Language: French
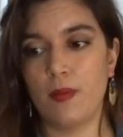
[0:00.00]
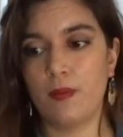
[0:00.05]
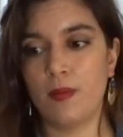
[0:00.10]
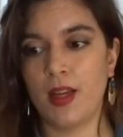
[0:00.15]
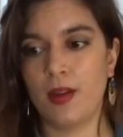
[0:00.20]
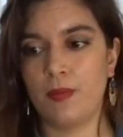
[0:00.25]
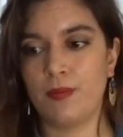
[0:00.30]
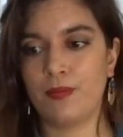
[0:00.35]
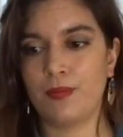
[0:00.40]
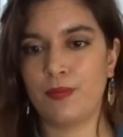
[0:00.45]

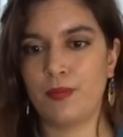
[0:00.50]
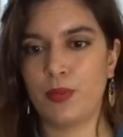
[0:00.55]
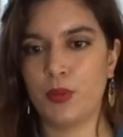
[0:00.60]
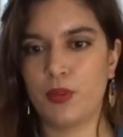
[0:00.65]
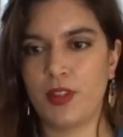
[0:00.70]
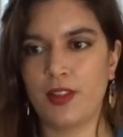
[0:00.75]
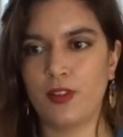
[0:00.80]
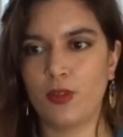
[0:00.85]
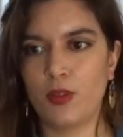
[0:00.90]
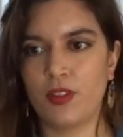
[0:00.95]
ben
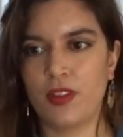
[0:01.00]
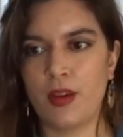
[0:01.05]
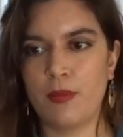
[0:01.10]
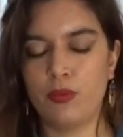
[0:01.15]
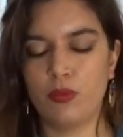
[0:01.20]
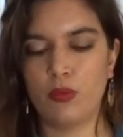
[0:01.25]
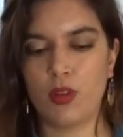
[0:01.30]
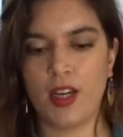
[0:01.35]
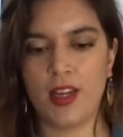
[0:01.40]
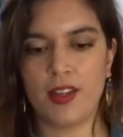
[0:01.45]
peut-être que ça
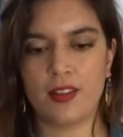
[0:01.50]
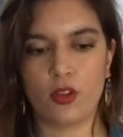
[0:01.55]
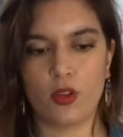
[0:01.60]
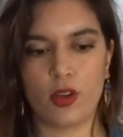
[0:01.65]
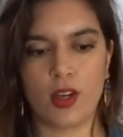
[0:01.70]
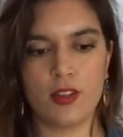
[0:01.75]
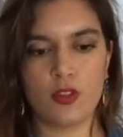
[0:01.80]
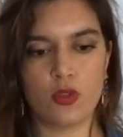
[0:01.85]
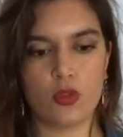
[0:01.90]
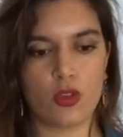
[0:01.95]
pourra être
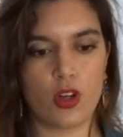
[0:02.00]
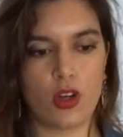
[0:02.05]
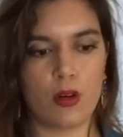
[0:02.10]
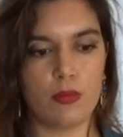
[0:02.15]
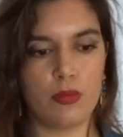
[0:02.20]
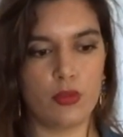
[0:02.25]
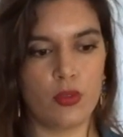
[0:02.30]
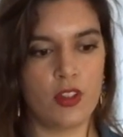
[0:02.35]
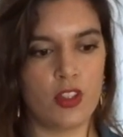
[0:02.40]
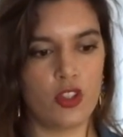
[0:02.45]
rassurant
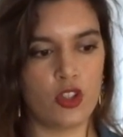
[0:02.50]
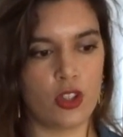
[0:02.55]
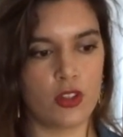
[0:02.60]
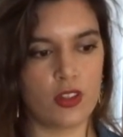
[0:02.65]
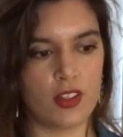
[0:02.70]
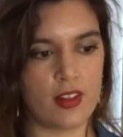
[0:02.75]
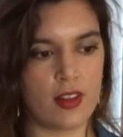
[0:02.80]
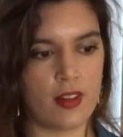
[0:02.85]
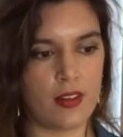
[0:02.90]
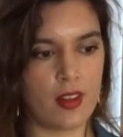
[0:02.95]
pour des gens
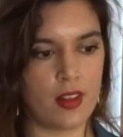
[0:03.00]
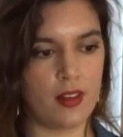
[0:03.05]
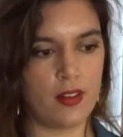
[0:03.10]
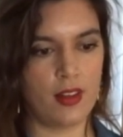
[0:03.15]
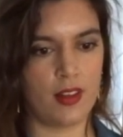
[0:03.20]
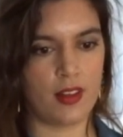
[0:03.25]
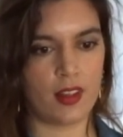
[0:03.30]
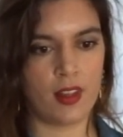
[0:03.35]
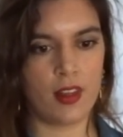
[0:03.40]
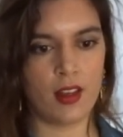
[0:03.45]
qui essayent
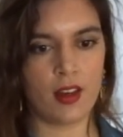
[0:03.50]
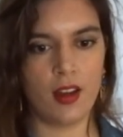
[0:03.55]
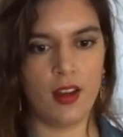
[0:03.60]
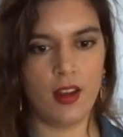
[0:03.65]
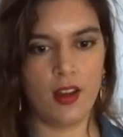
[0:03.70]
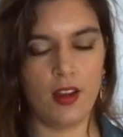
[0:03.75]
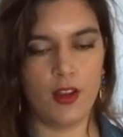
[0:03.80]
d'écrire,